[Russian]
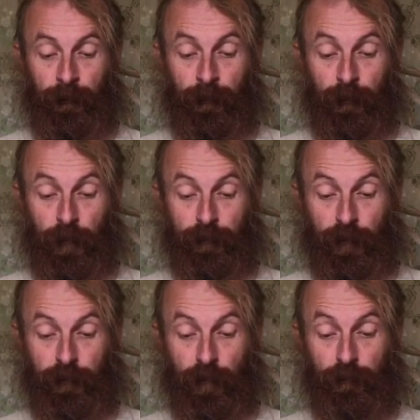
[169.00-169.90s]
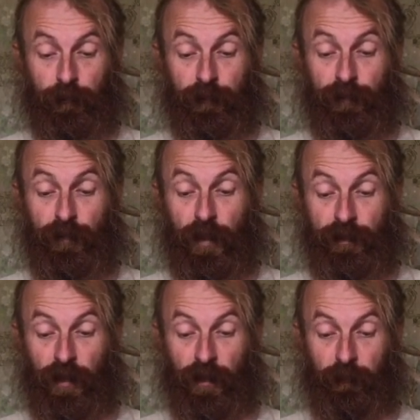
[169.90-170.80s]
Так и сказал с
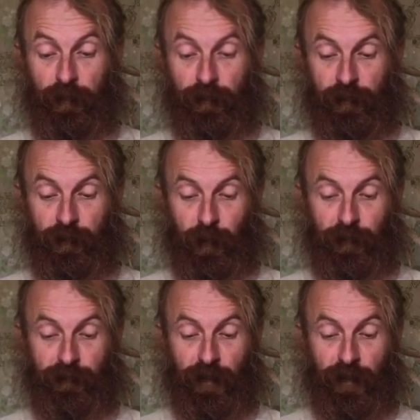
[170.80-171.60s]
негодяем, спросил